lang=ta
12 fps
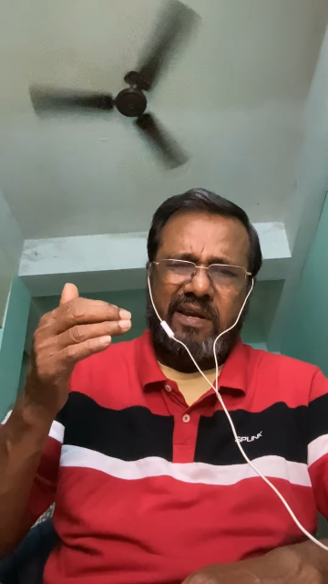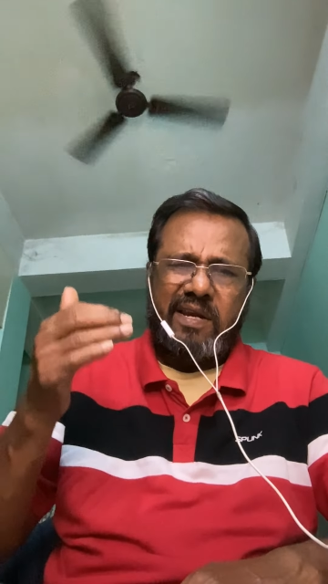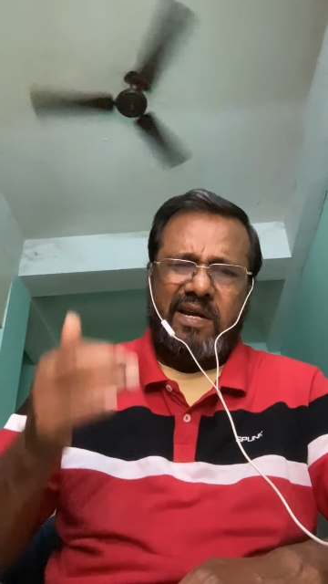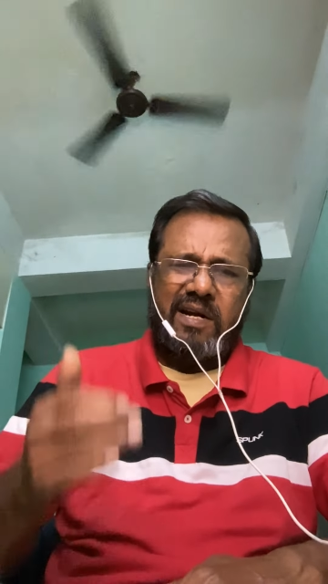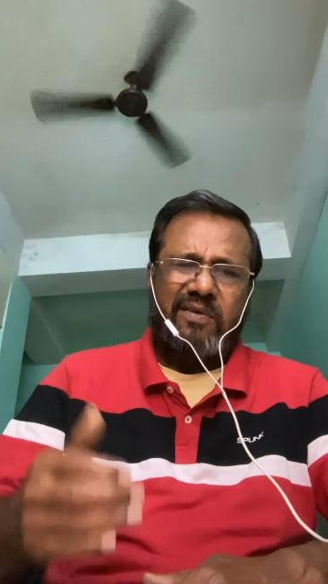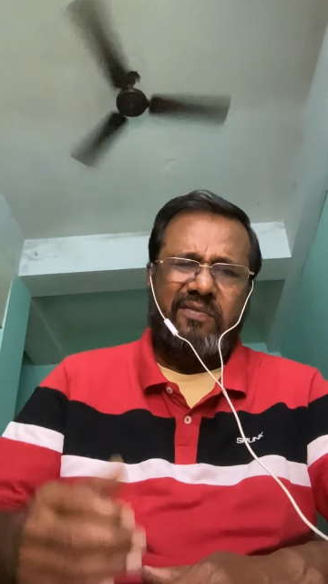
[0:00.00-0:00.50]

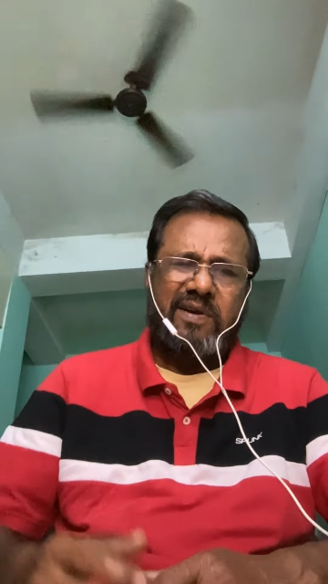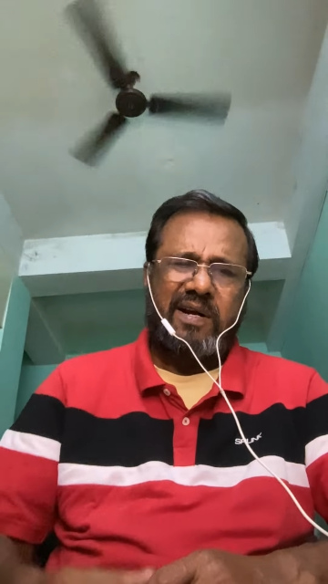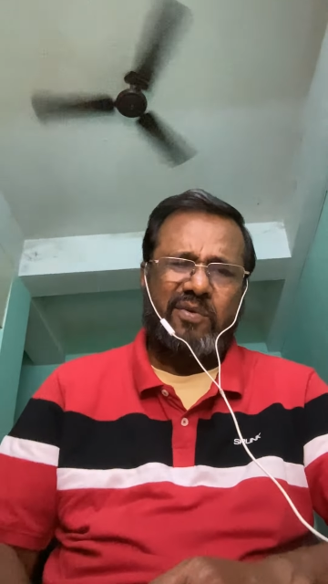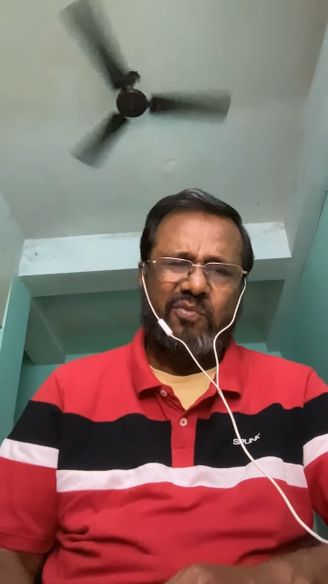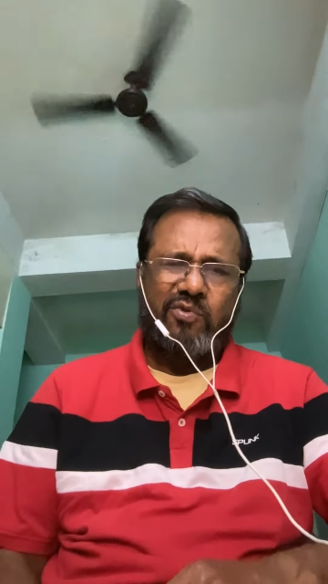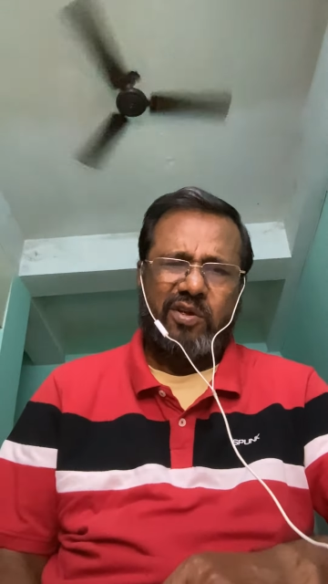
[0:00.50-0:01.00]

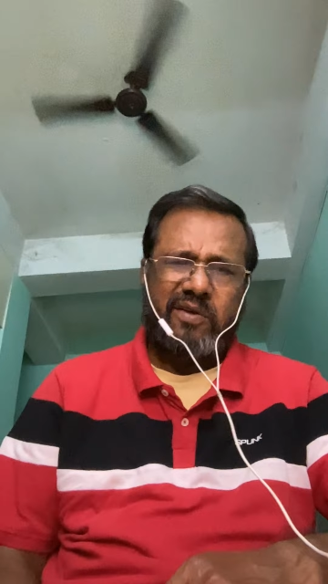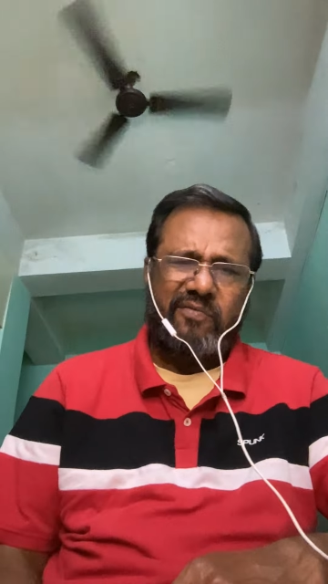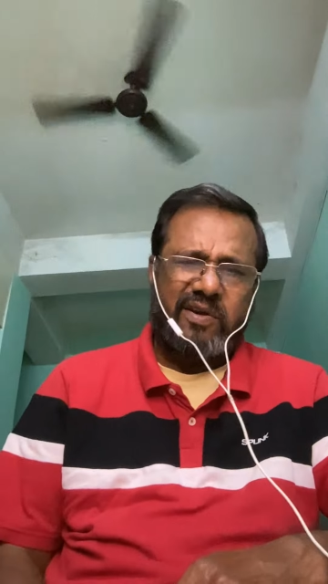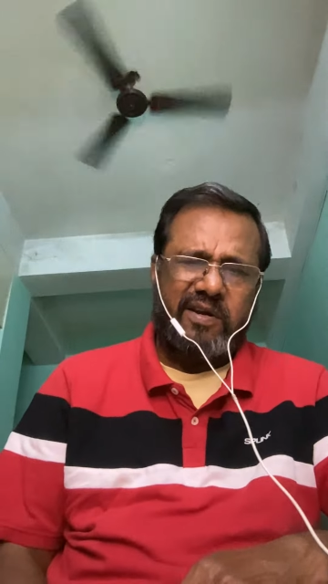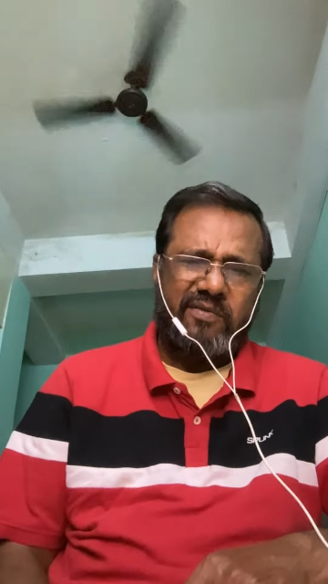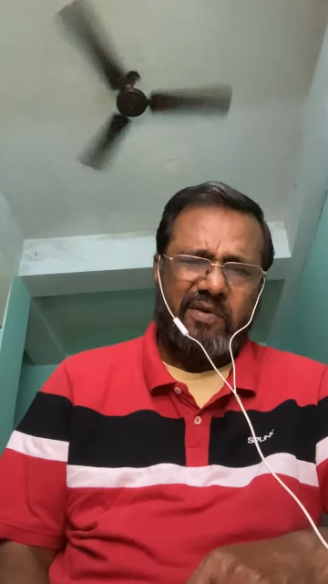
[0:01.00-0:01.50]
நிகழ்வுகளை உணர
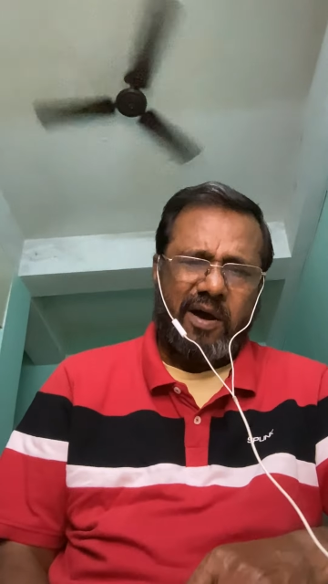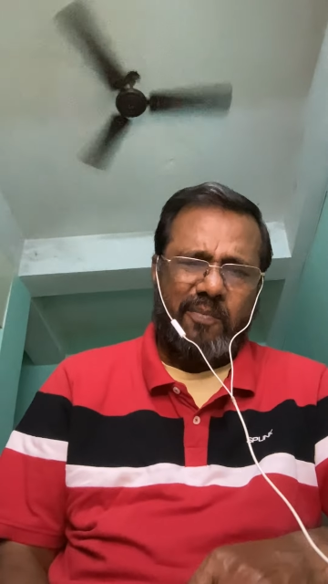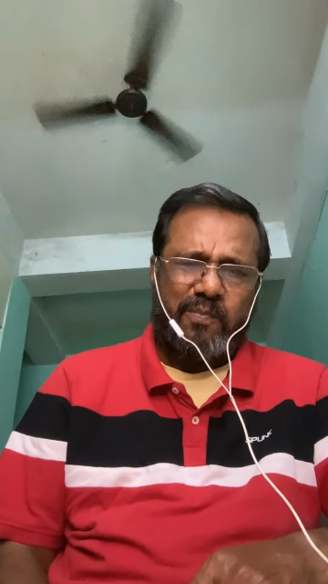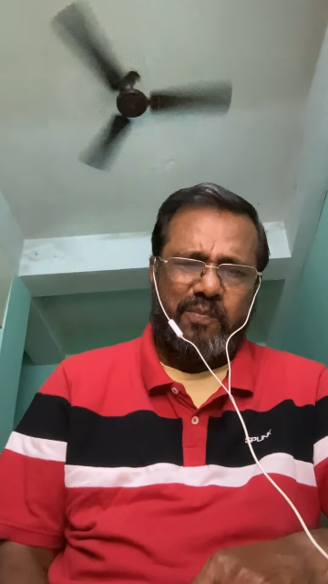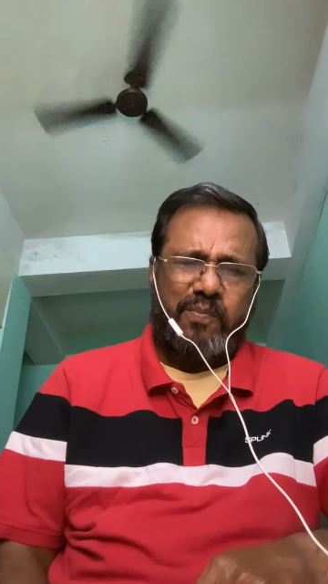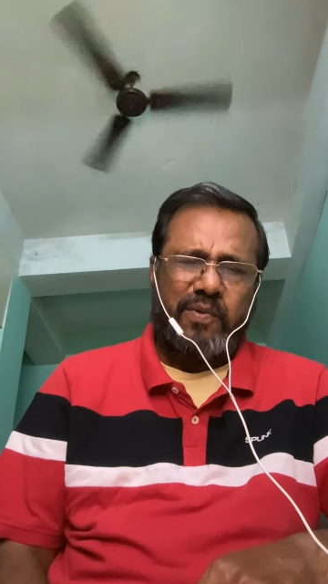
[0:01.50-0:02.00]
வேண்டும்
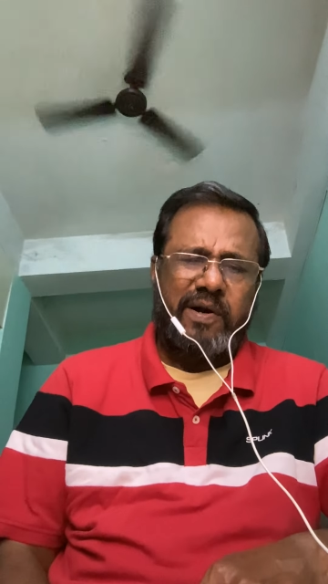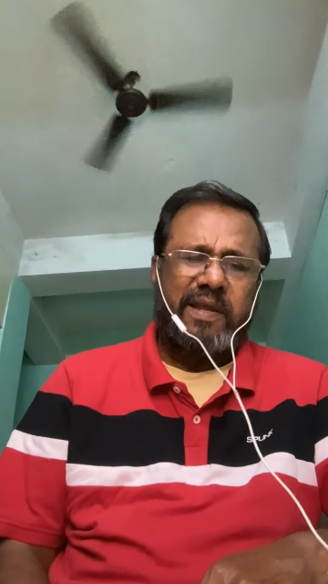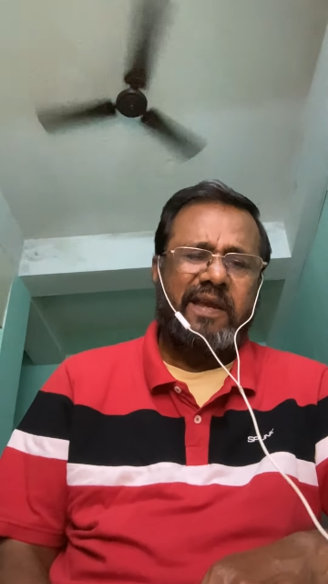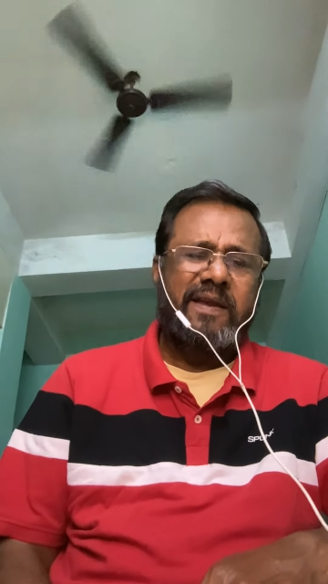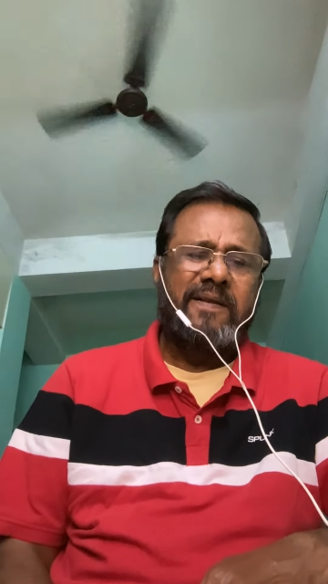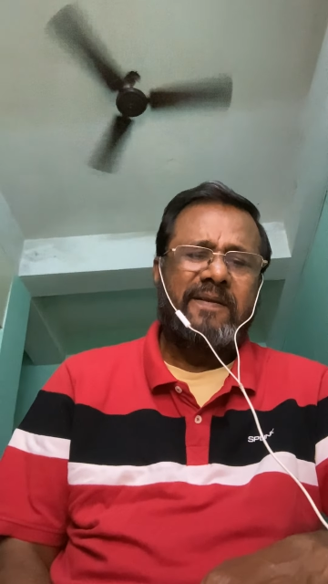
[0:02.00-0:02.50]
அப் அப்படி